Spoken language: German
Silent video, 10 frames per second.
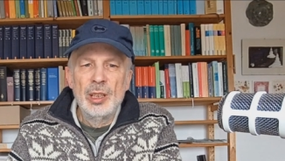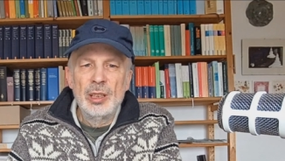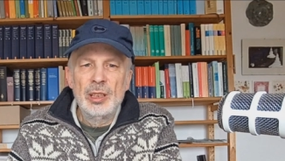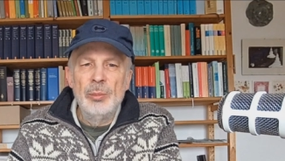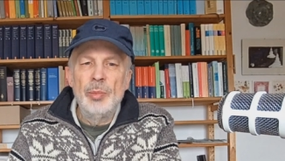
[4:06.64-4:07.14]

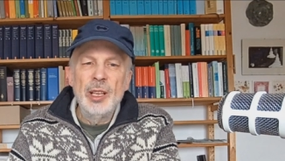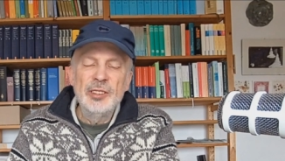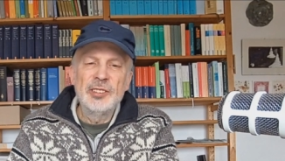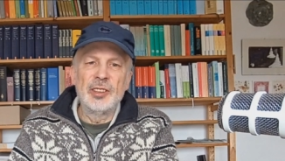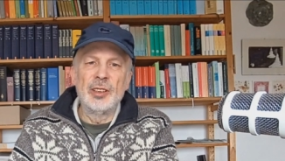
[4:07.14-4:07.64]
Die
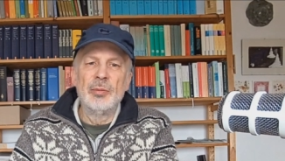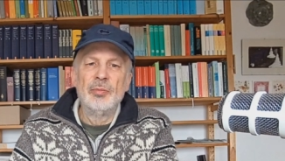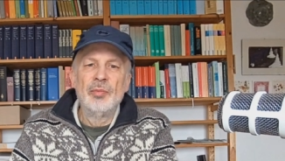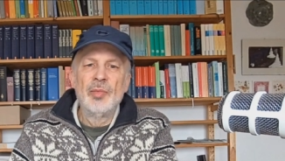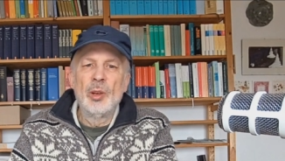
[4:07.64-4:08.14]
beste
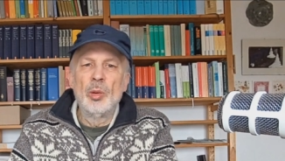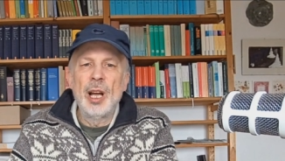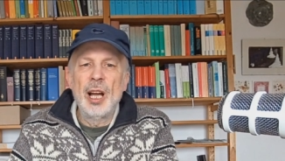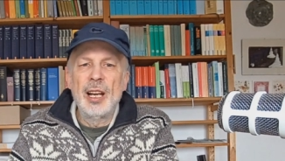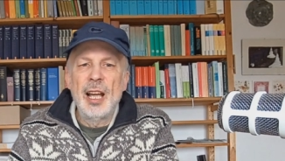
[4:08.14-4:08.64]
oder
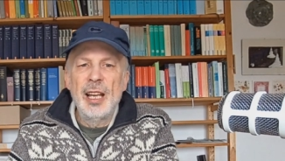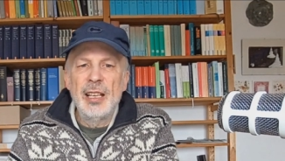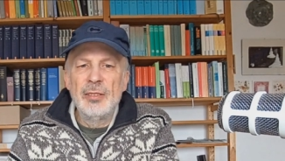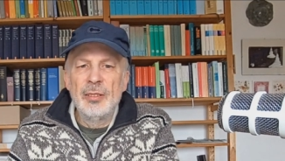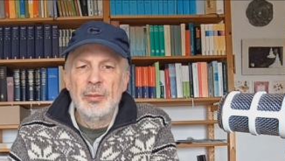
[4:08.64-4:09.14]

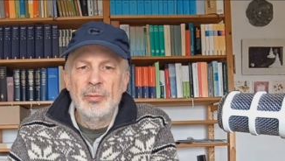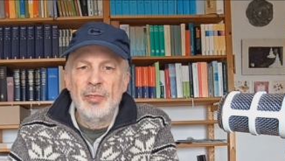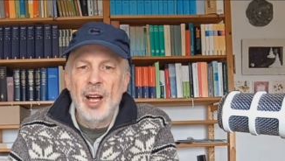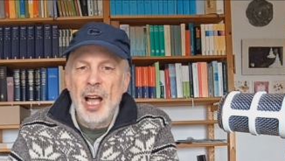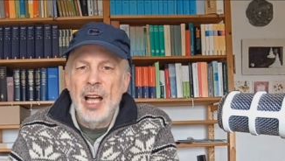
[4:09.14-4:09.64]
allein
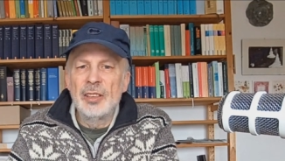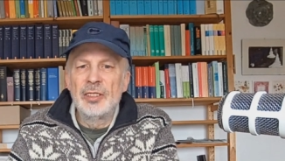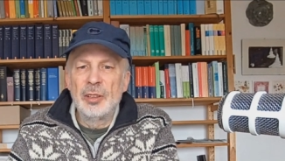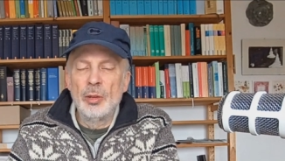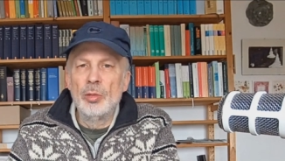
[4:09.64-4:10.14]
wahre
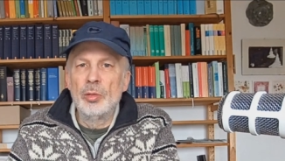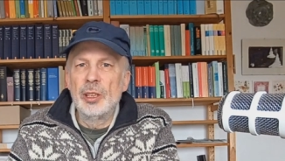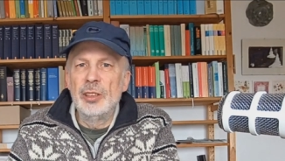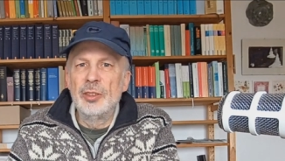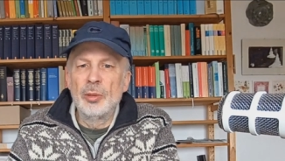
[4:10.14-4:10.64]

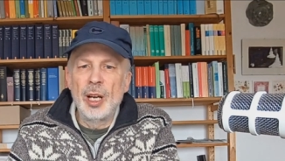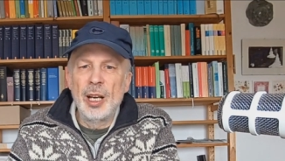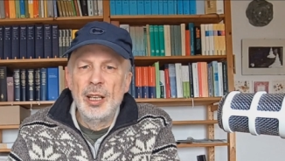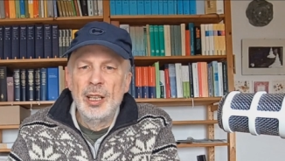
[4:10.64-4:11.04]
Theologie sogar